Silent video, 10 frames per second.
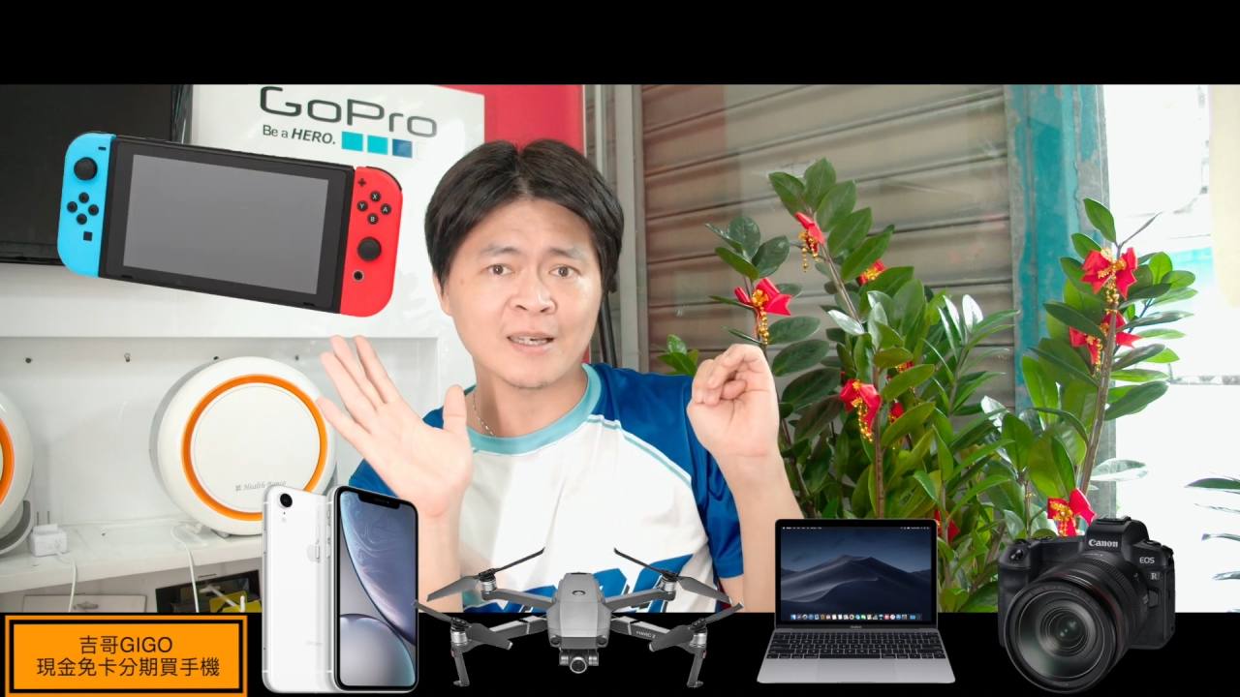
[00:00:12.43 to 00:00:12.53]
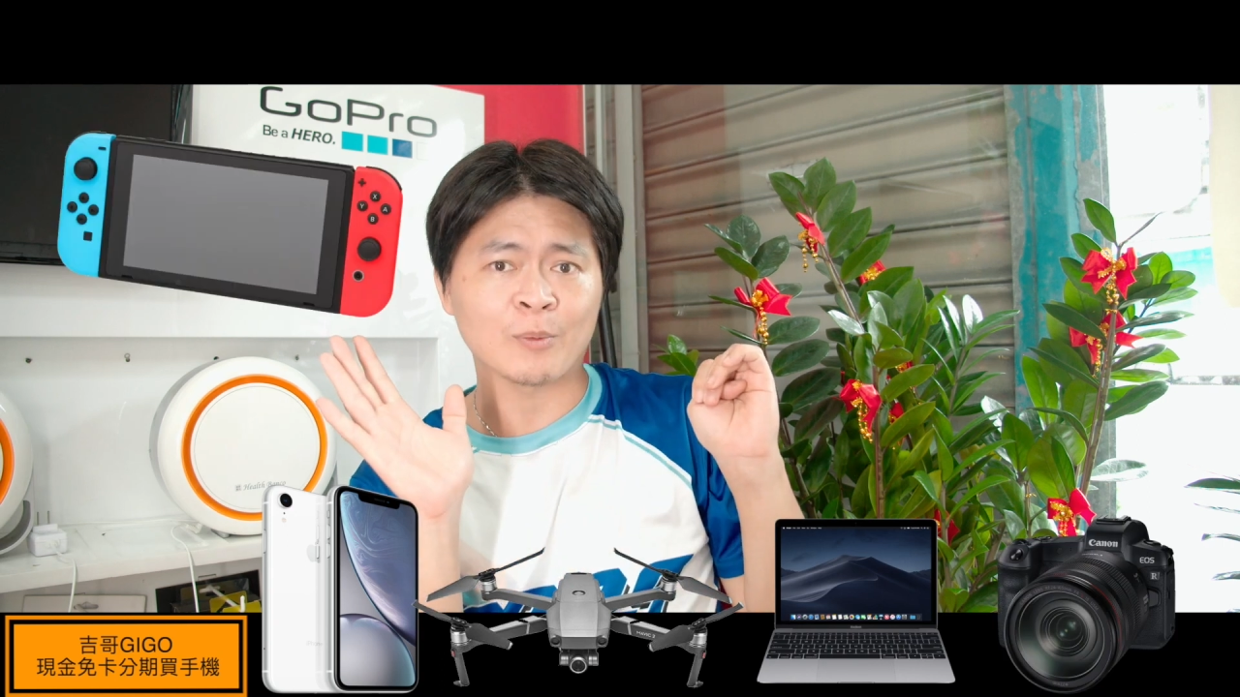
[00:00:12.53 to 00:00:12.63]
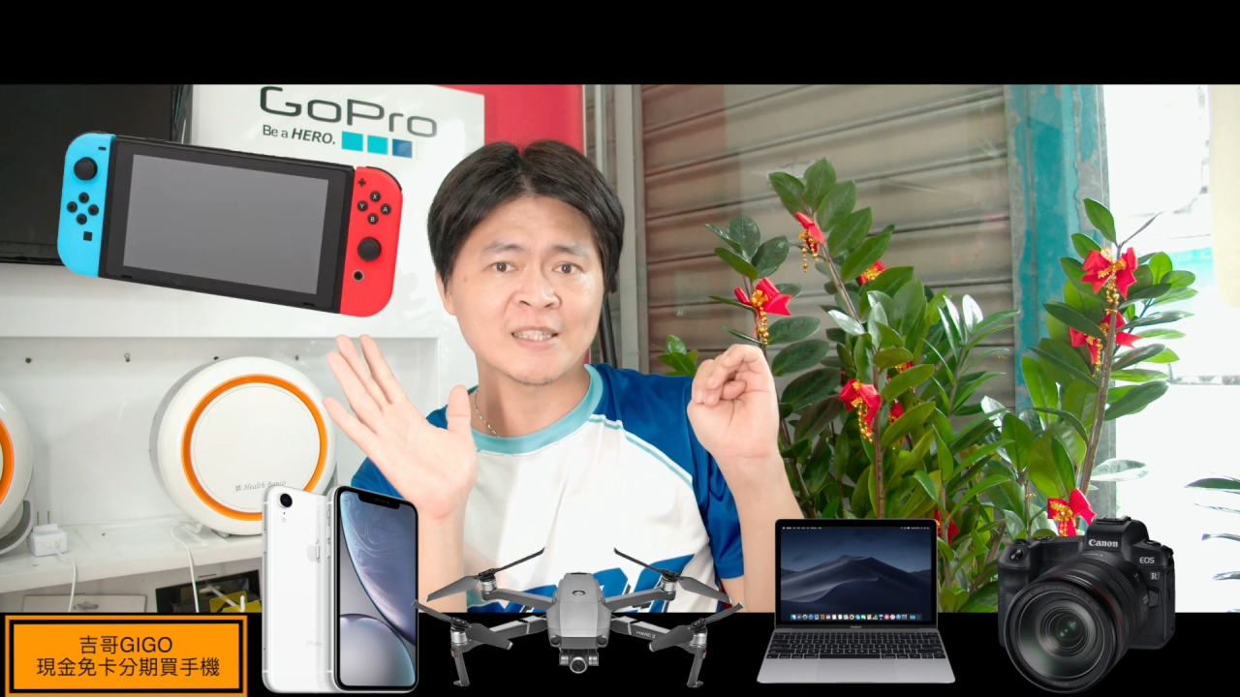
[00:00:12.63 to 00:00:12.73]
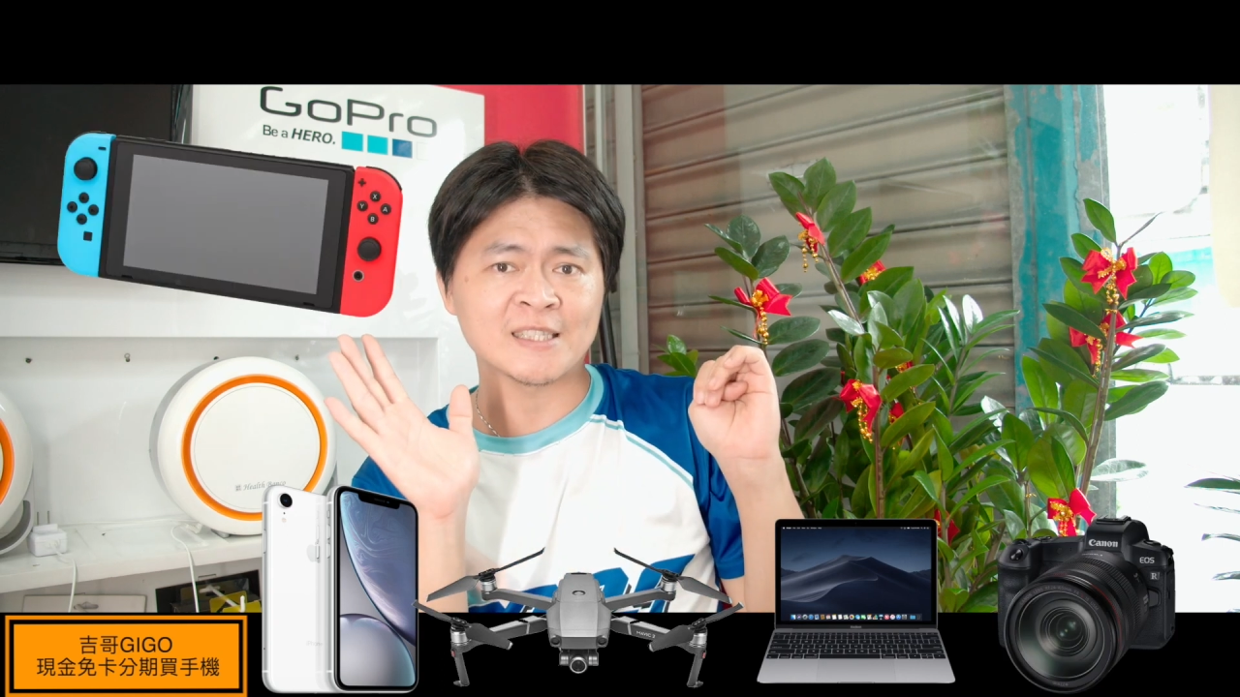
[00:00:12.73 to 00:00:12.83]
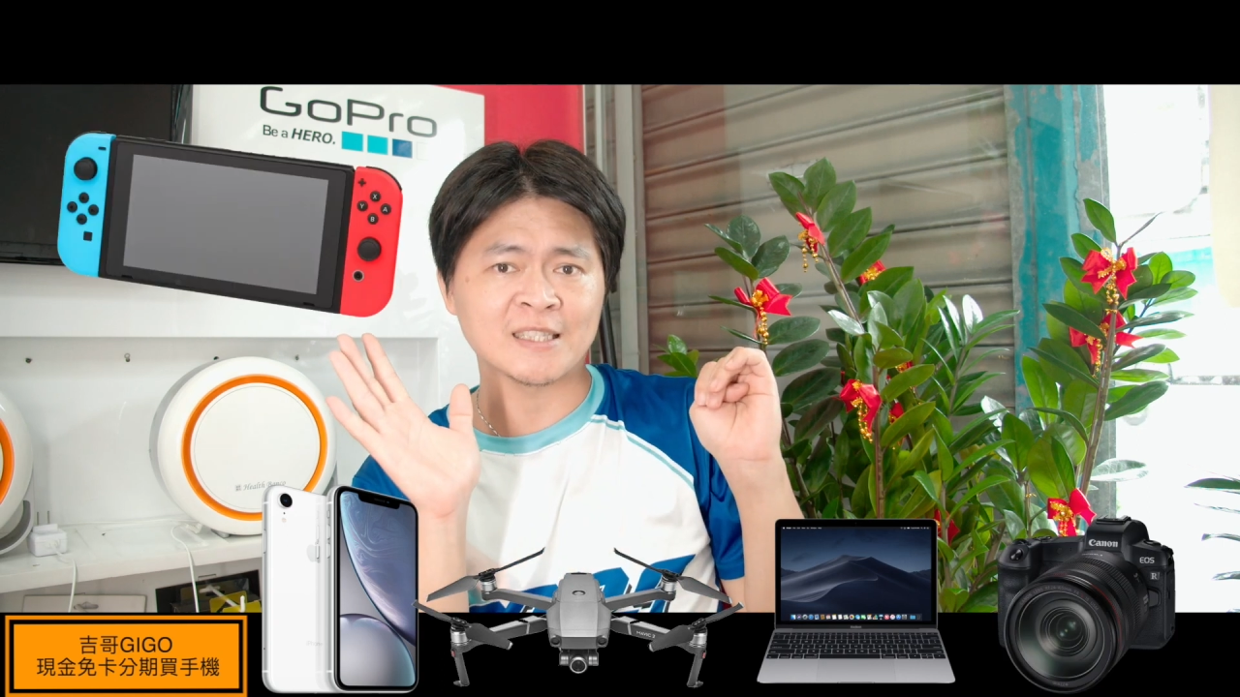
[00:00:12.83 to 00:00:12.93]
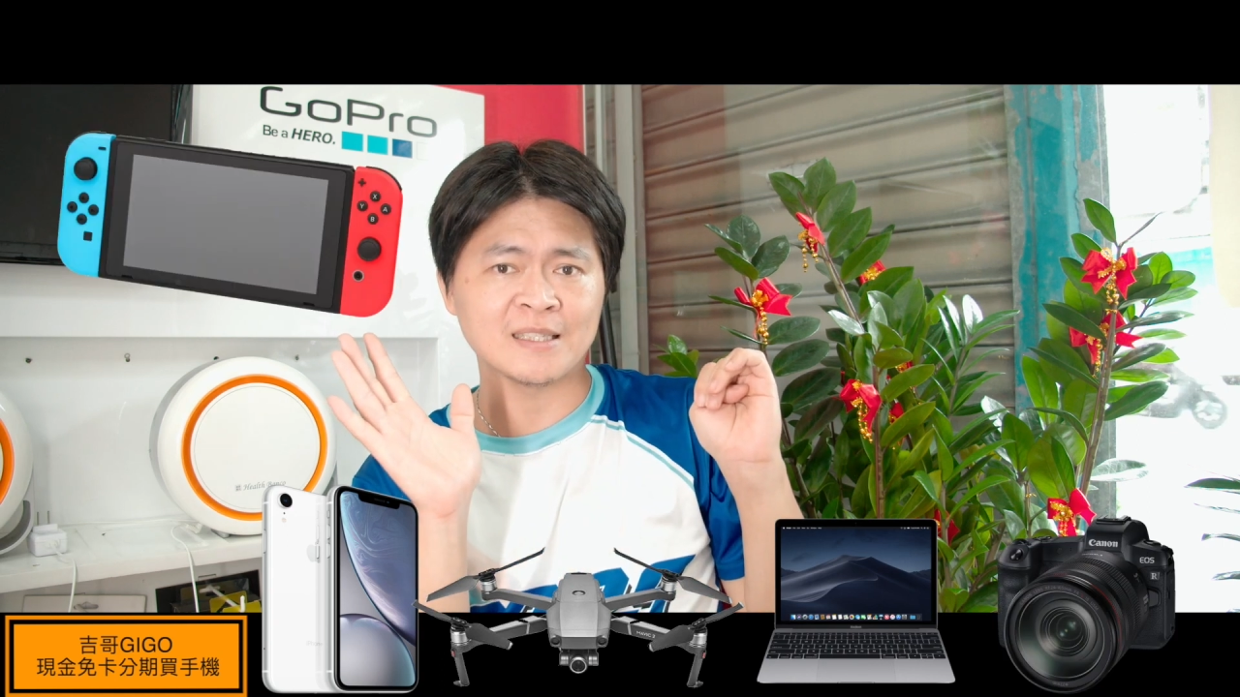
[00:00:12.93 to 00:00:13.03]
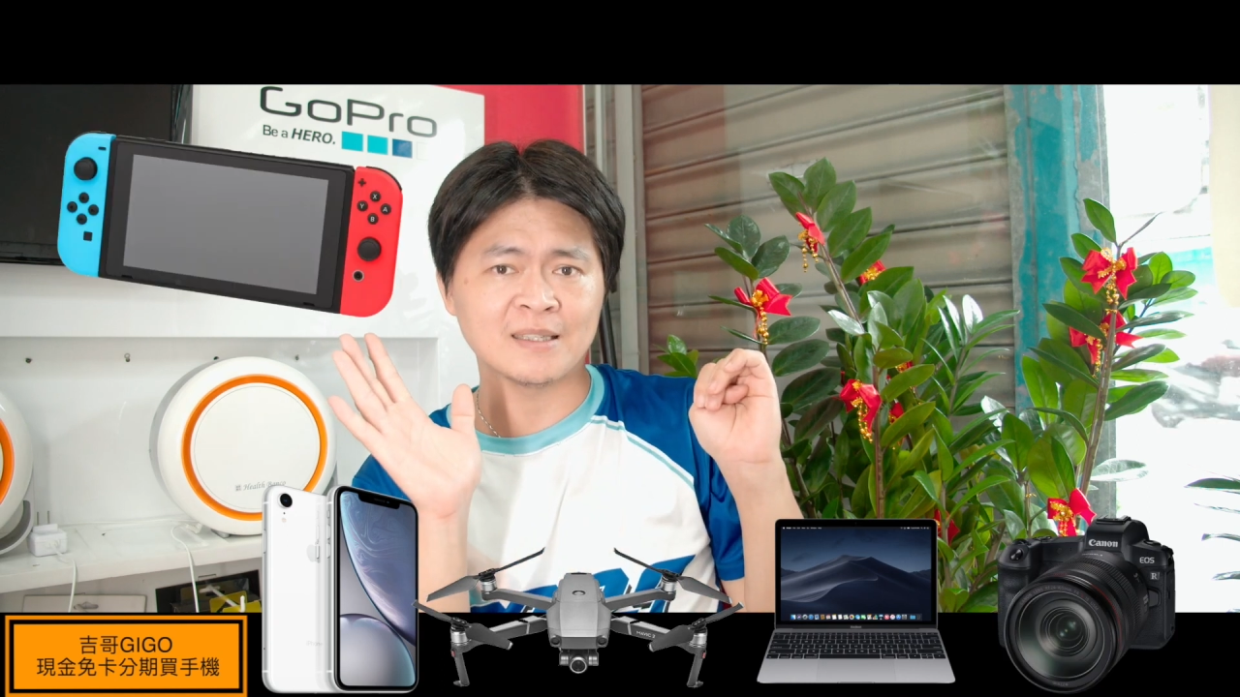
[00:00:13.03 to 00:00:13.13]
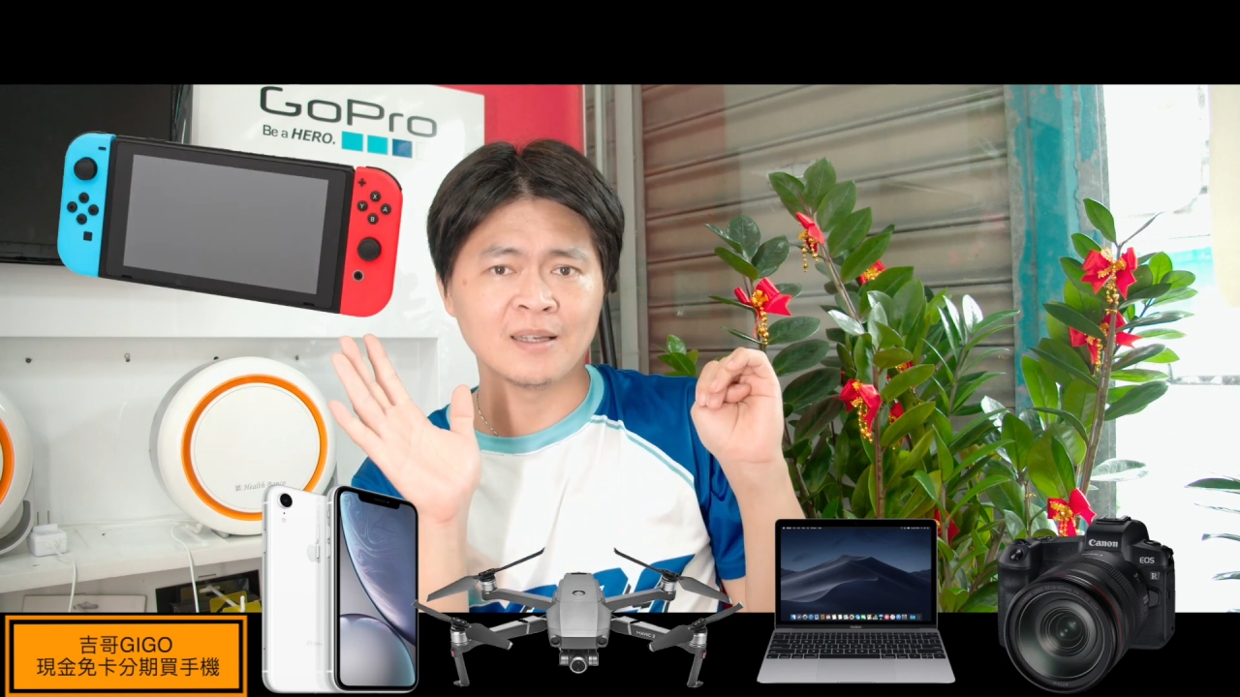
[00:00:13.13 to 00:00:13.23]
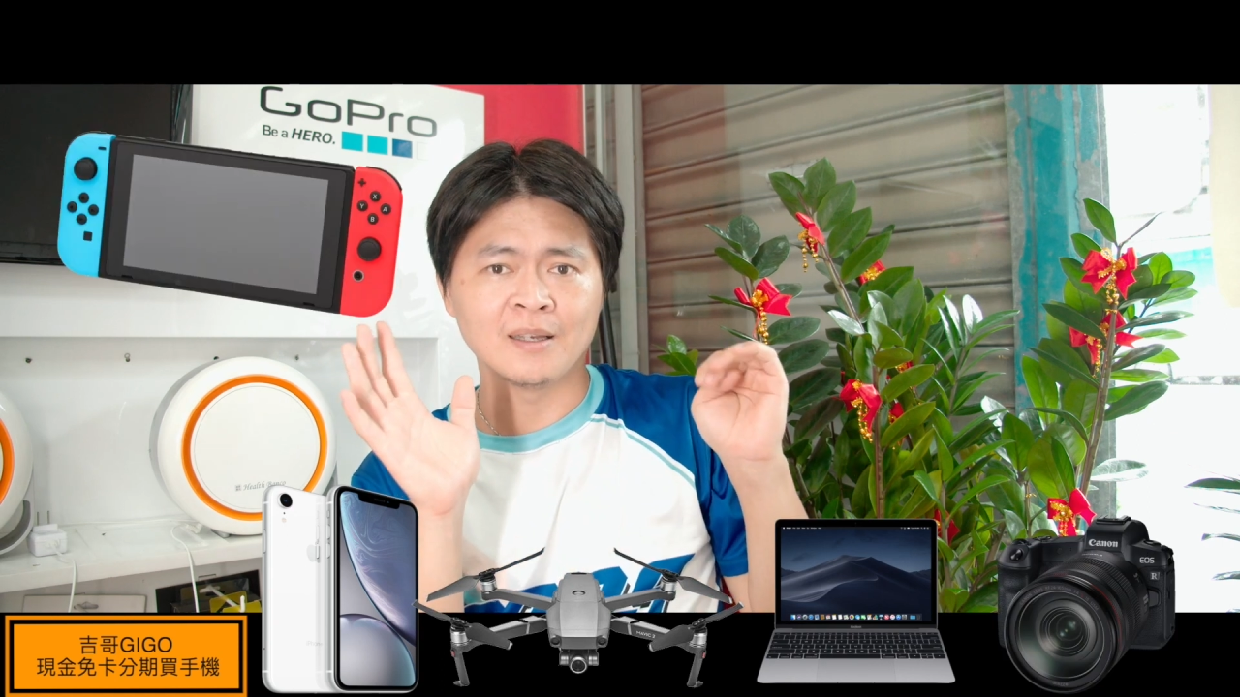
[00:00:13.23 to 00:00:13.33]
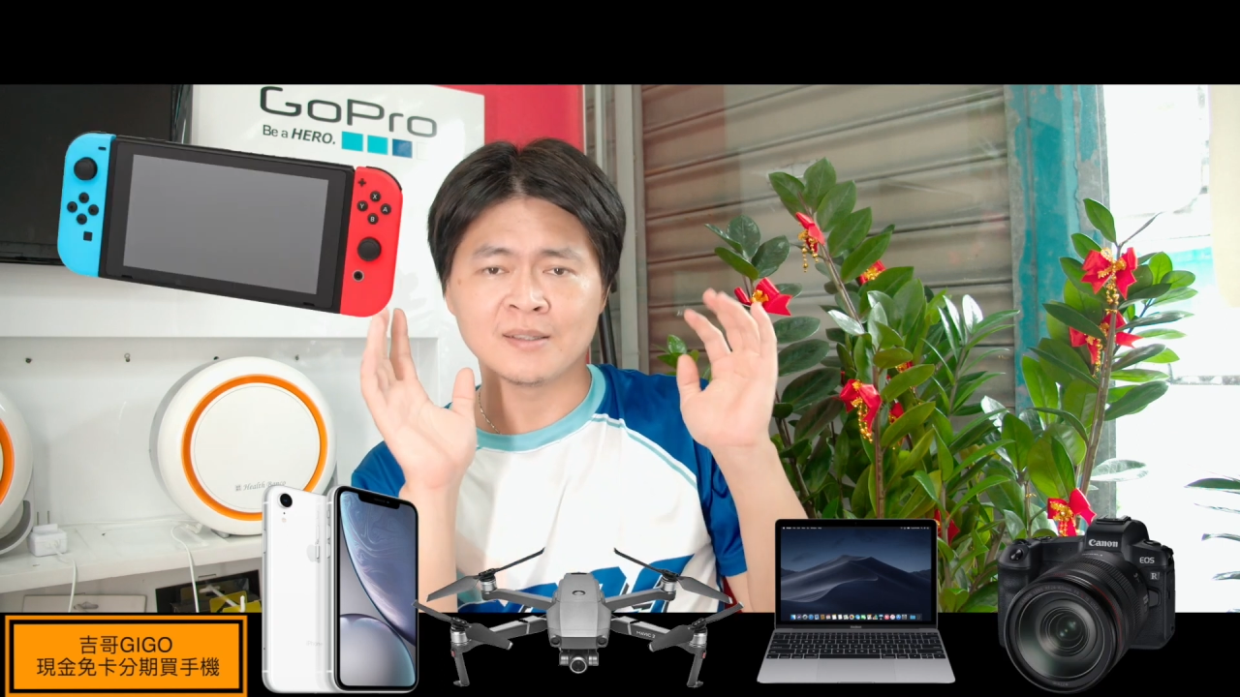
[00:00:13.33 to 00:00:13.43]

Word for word: 电玩机。